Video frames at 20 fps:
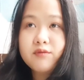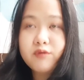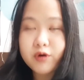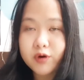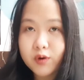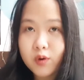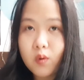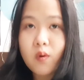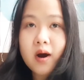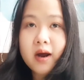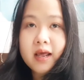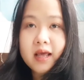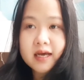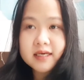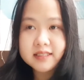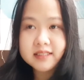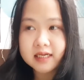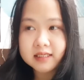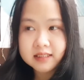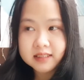ฝนทวงเอ
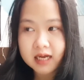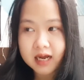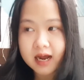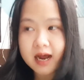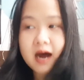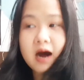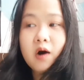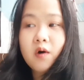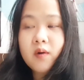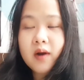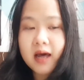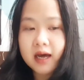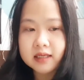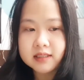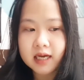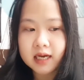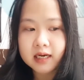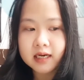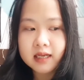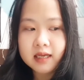กสารจากเขาหลัง
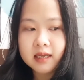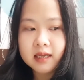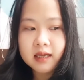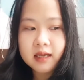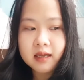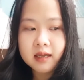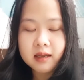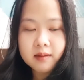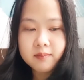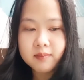จากที่